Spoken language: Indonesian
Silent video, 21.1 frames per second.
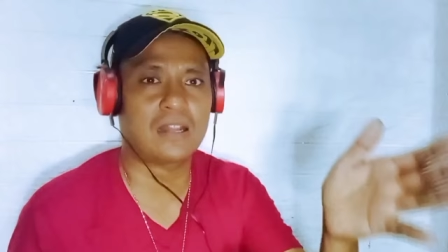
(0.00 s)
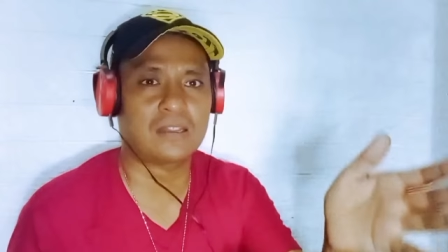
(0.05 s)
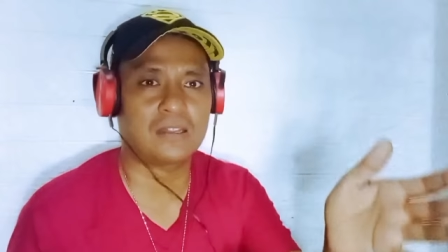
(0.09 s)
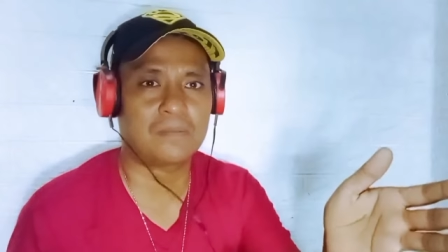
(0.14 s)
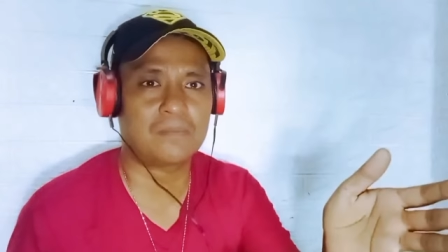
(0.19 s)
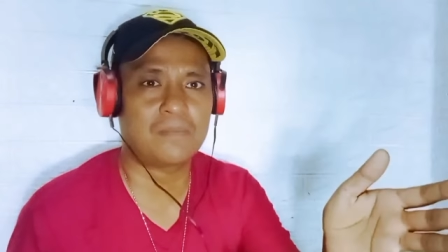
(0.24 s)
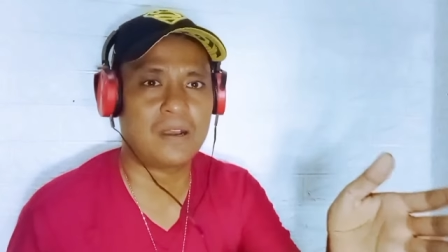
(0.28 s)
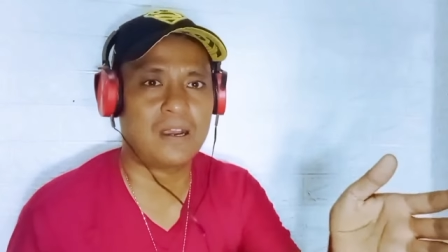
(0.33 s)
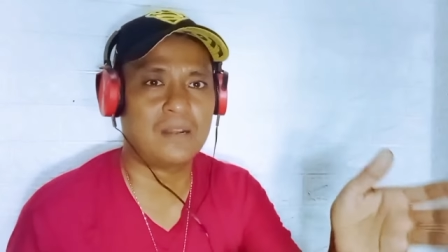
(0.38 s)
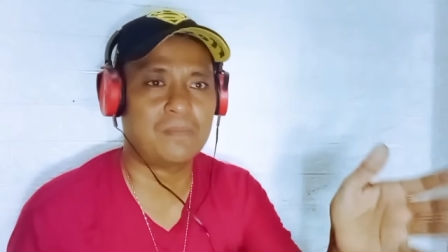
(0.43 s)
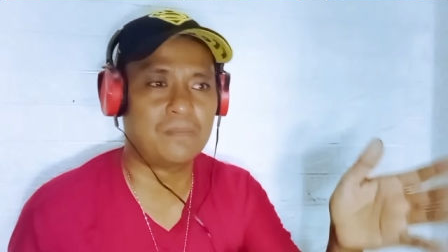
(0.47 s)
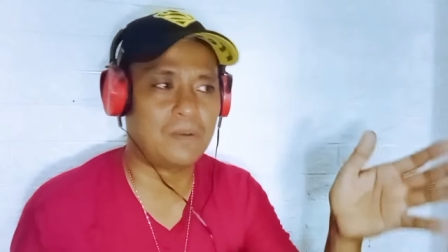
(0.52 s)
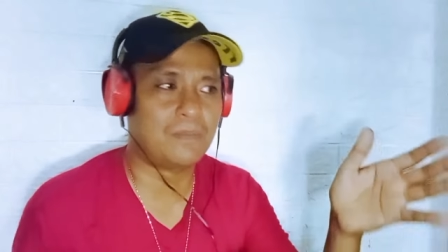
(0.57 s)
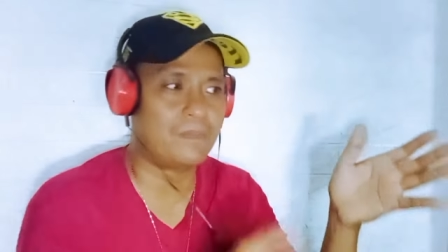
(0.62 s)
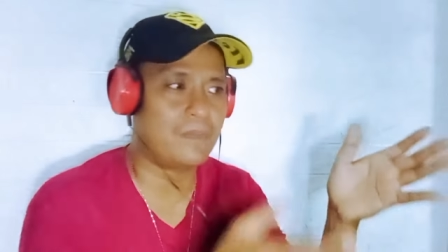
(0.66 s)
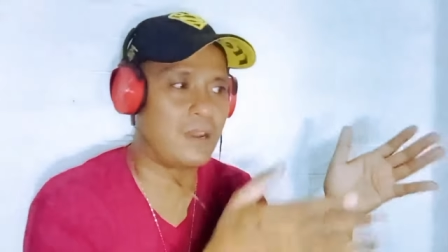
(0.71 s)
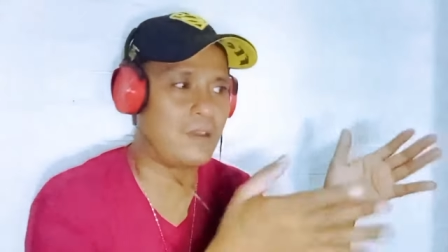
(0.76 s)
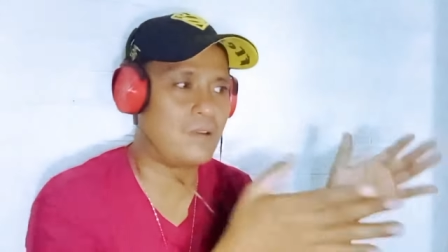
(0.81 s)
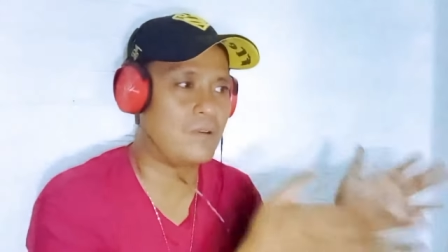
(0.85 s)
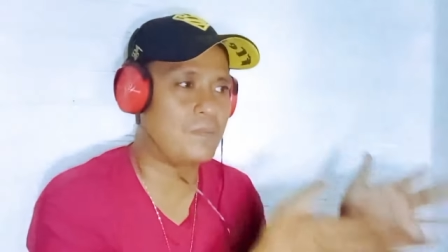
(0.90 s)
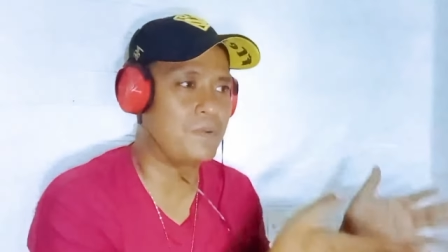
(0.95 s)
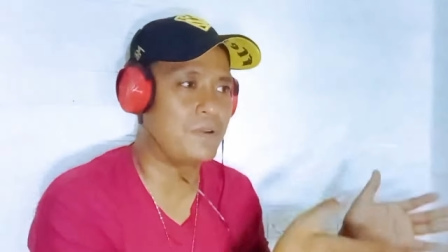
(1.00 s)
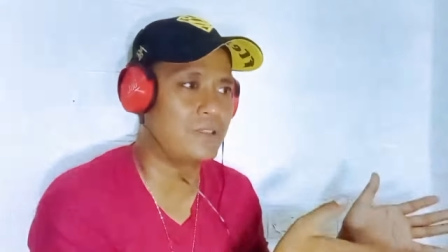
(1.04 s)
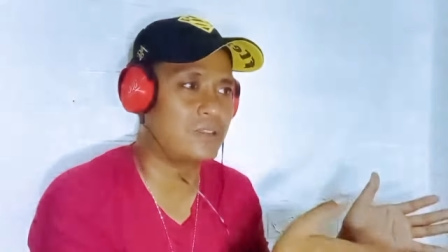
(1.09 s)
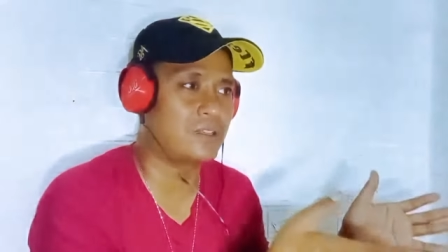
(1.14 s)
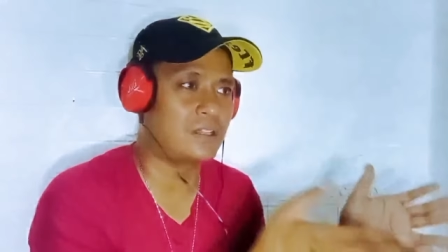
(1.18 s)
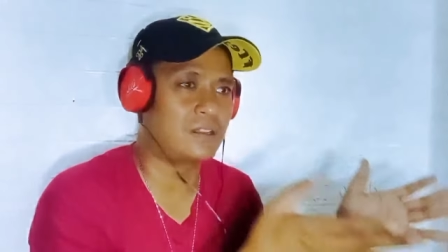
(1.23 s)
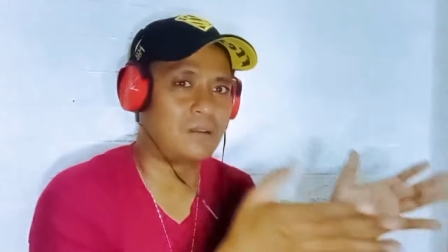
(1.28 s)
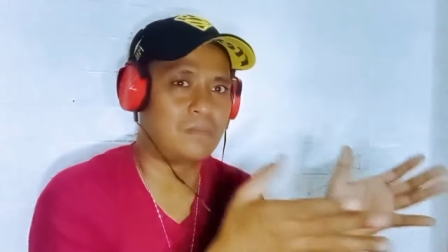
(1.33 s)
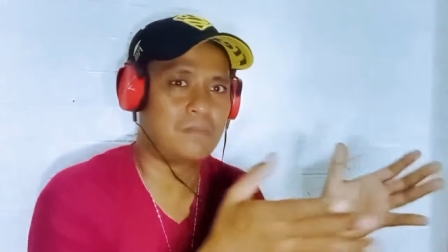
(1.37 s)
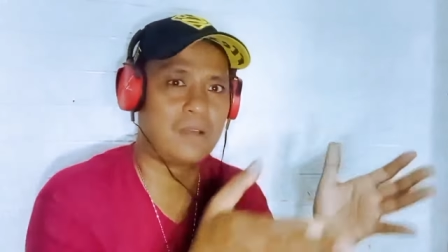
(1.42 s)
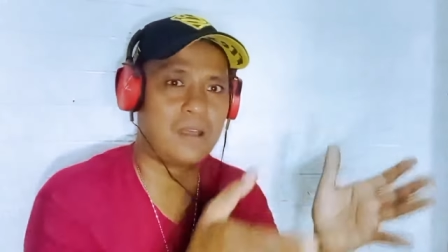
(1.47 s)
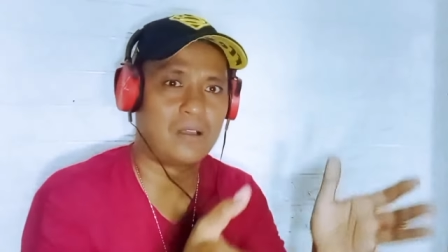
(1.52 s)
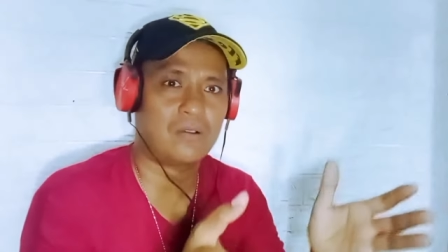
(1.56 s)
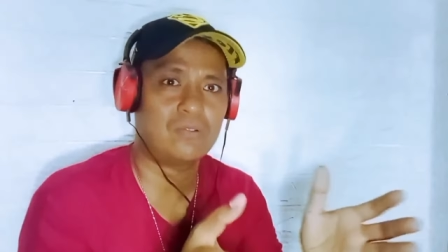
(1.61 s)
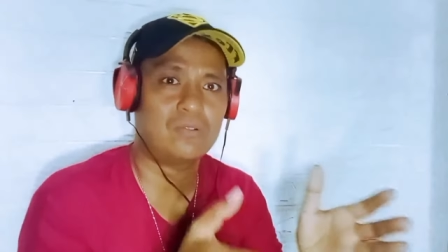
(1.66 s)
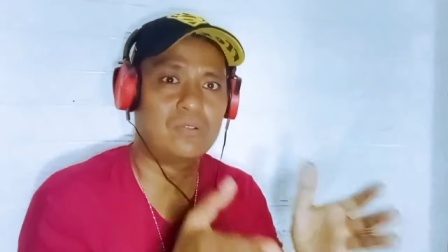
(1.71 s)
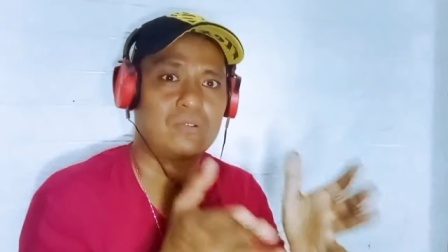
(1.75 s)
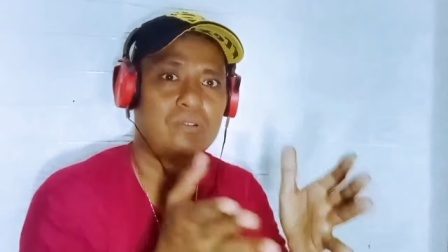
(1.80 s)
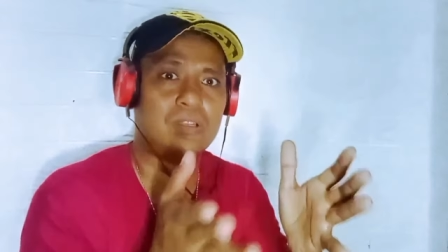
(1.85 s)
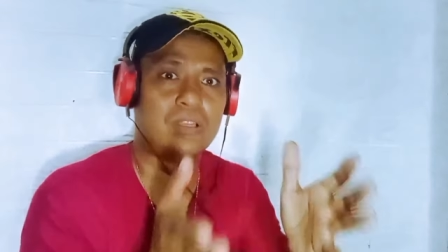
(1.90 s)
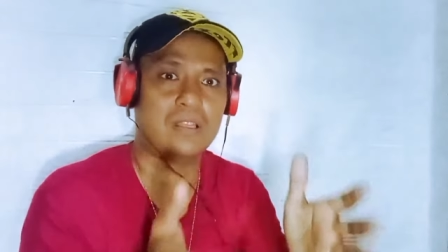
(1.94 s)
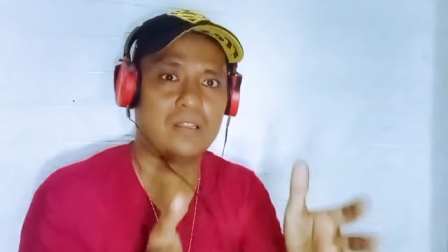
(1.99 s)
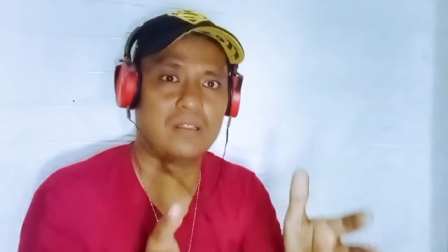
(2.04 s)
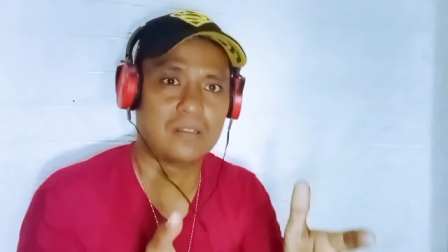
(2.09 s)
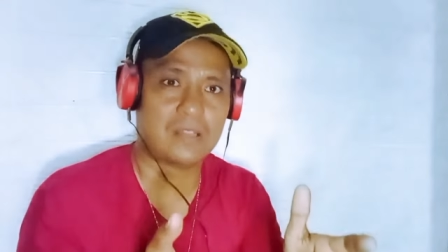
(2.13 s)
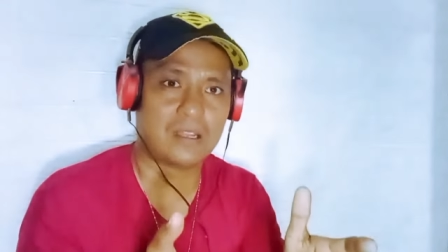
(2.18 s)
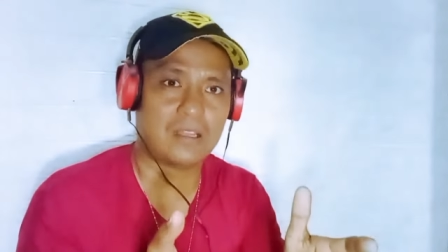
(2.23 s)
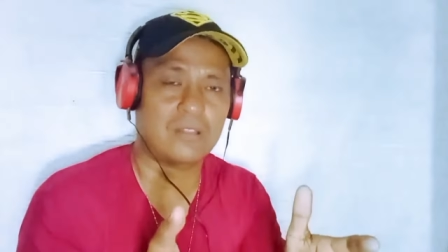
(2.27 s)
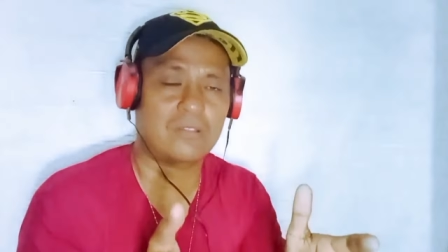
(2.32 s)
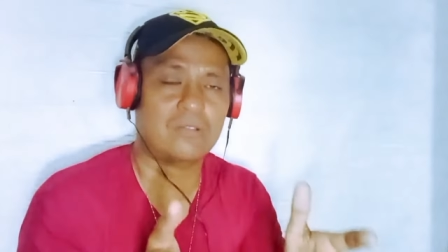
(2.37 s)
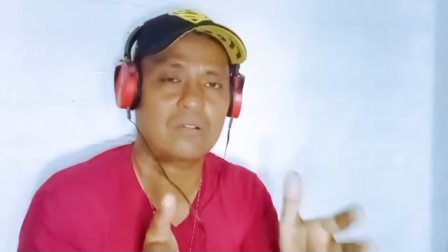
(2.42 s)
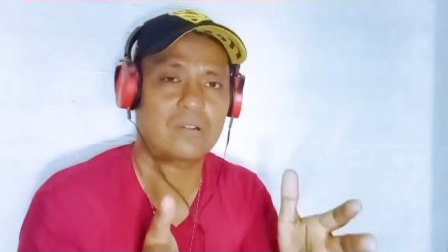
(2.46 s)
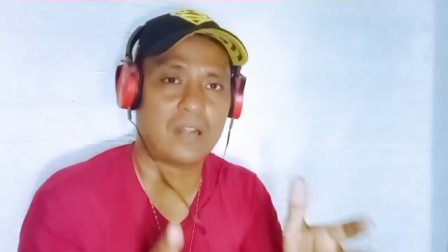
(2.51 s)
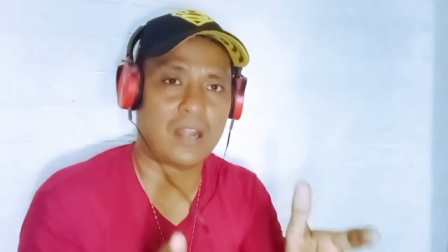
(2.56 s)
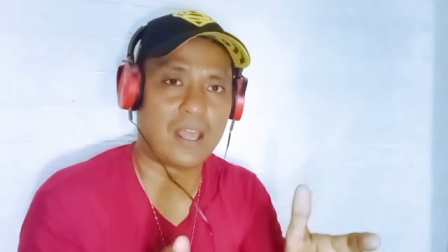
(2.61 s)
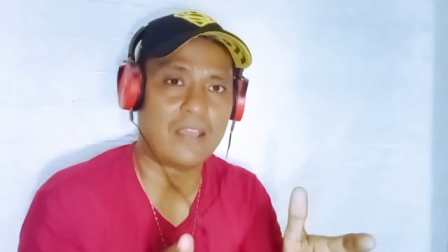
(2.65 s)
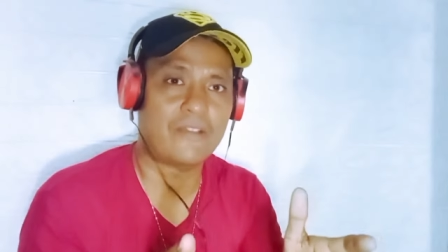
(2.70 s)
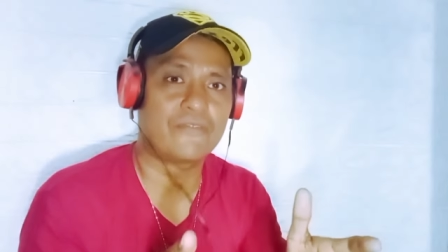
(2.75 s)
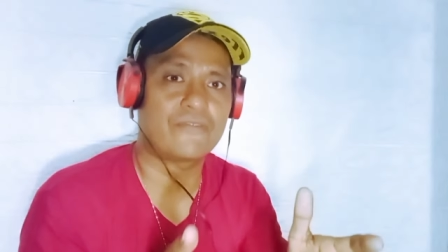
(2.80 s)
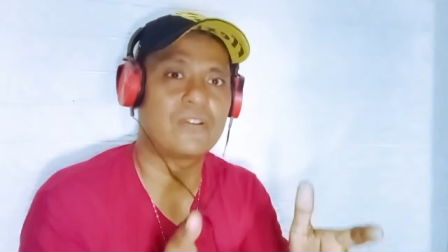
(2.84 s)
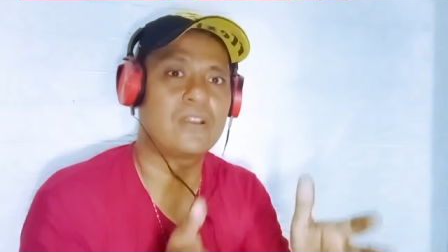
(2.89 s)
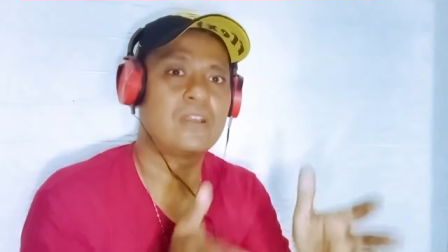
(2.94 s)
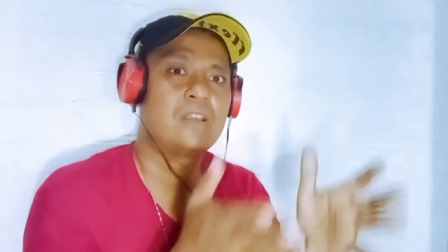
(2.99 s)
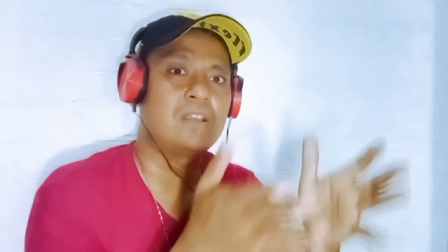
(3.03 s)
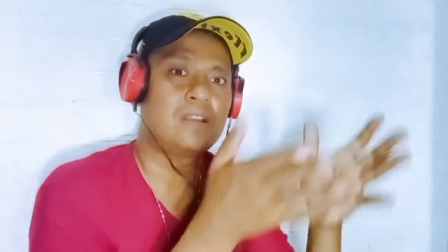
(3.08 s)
datang banget membawa berita terbaru untuk kita gitu live.